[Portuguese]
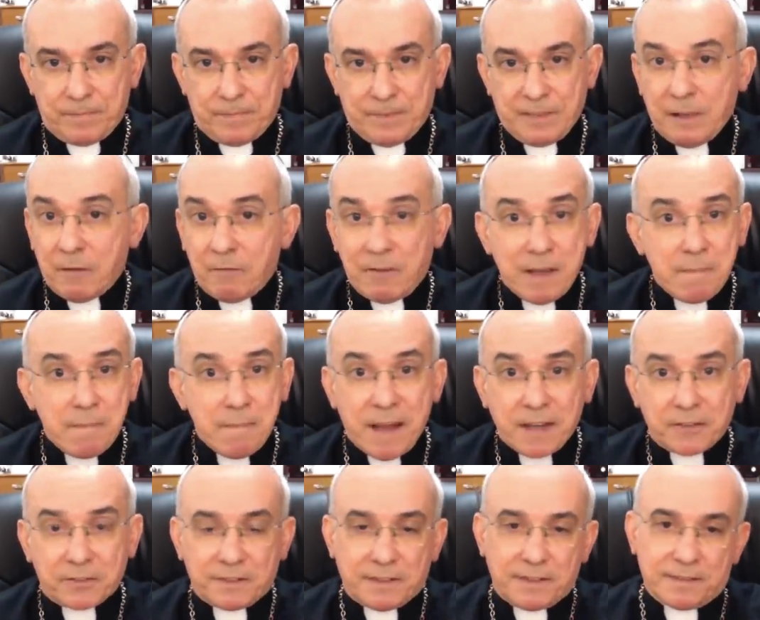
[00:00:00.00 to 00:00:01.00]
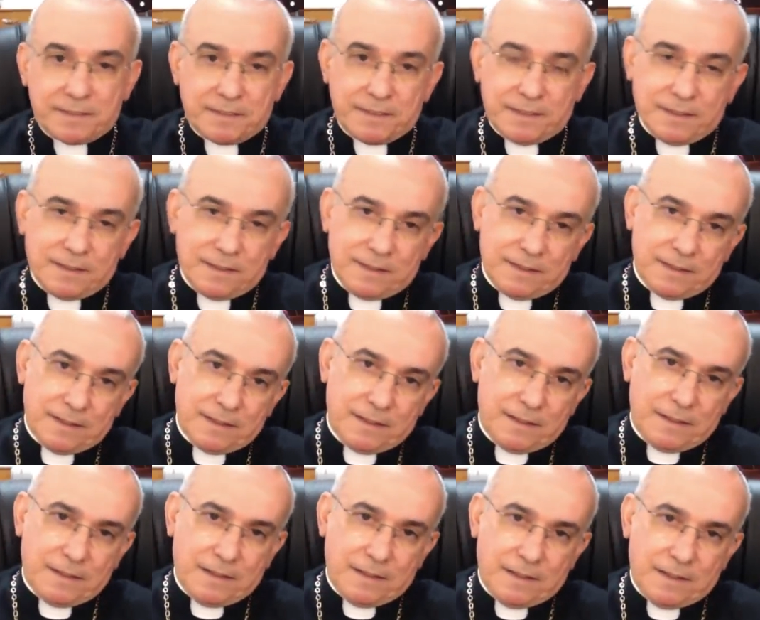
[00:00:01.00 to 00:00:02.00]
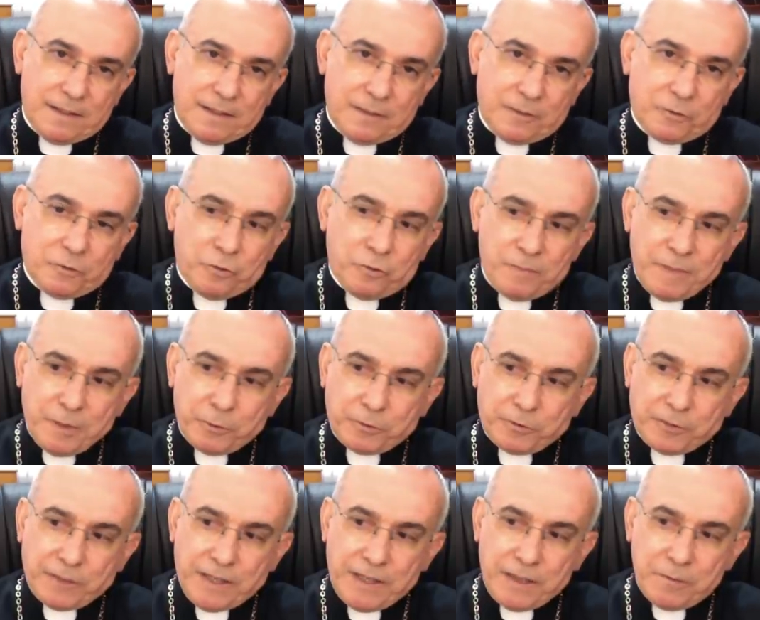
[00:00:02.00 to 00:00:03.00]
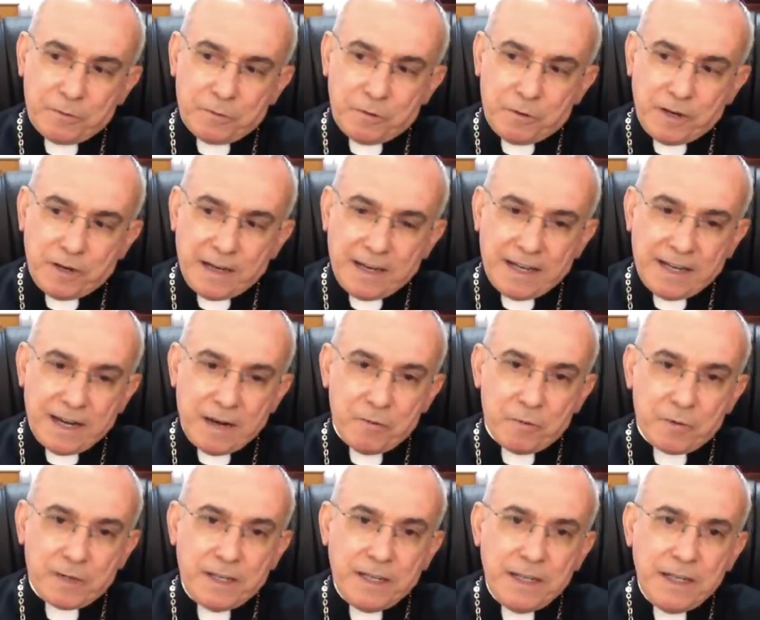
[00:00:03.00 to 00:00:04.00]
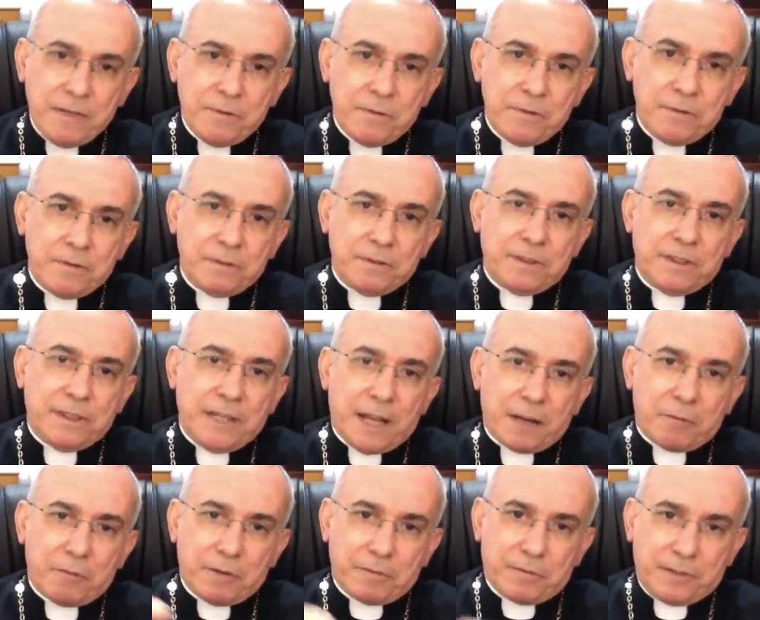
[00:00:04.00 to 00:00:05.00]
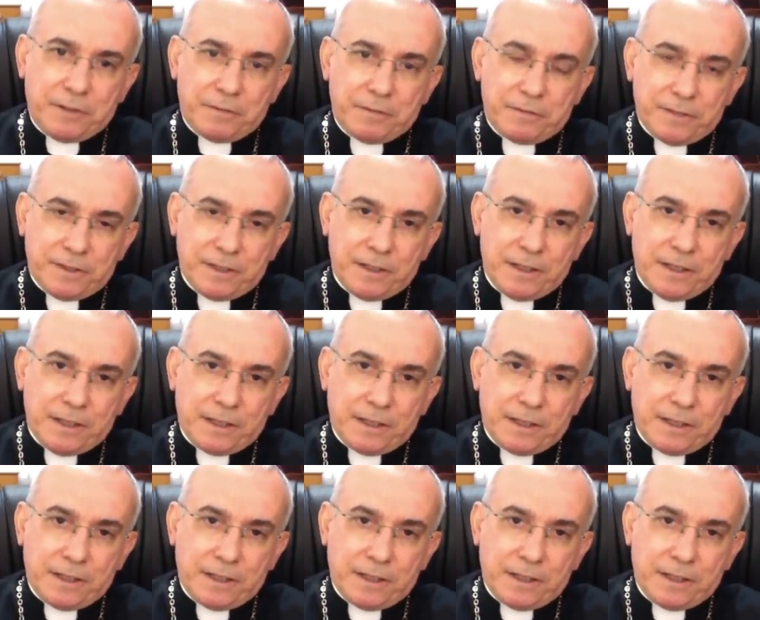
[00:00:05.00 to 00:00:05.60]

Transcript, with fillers: não vai mais ter sede. Do meu seio correrá um rio de água viva,